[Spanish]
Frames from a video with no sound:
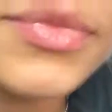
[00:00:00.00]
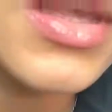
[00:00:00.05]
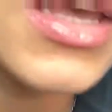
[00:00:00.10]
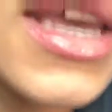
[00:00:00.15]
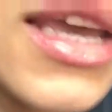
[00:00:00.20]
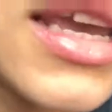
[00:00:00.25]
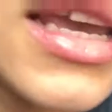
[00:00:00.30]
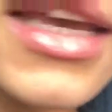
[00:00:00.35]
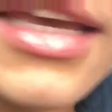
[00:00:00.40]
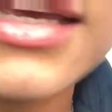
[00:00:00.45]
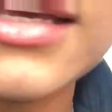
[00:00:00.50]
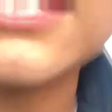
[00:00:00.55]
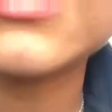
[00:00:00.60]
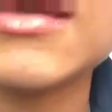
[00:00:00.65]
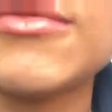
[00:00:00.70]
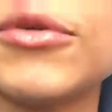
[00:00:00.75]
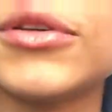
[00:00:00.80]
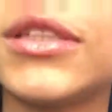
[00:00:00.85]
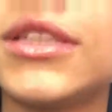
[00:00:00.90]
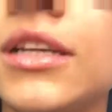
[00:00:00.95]
eh,
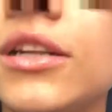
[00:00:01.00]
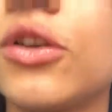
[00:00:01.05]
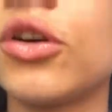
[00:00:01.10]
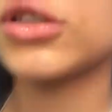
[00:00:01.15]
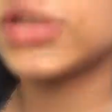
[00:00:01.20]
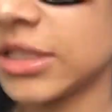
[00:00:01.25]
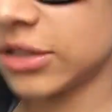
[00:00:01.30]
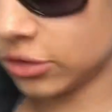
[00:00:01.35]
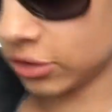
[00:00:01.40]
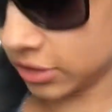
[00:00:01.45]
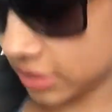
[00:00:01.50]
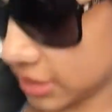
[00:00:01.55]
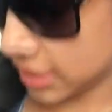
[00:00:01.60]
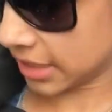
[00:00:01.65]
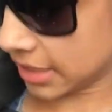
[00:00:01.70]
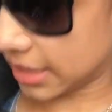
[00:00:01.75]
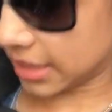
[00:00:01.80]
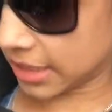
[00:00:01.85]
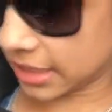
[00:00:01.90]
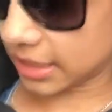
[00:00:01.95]
estamos en el coche,
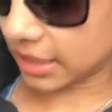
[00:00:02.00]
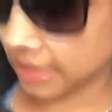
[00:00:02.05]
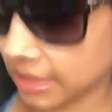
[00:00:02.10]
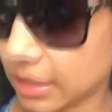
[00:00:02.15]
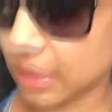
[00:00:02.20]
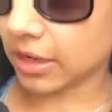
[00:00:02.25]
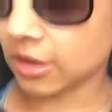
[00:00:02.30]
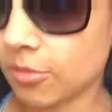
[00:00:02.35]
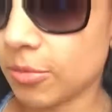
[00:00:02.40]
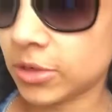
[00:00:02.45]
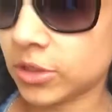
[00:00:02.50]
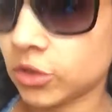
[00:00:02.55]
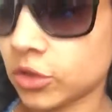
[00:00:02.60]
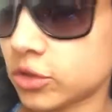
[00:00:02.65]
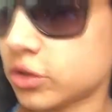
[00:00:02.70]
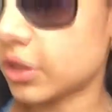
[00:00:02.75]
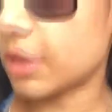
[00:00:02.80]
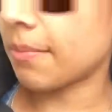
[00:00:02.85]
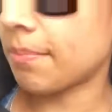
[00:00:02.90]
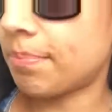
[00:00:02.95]
entonces, como les digo,
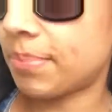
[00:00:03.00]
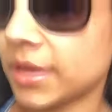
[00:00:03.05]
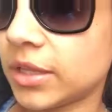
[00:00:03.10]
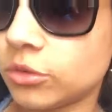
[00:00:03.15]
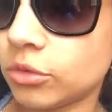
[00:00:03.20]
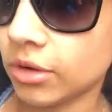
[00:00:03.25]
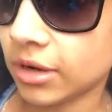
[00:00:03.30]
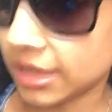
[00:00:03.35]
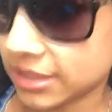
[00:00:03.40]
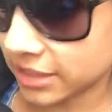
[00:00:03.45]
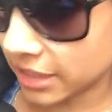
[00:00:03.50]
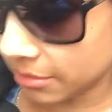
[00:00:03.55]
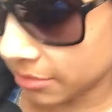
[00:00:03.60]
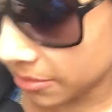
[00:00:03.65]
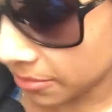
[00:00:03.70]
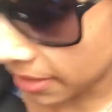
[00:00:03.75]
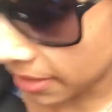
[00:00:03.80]
estoy en Pinto, en casa de mi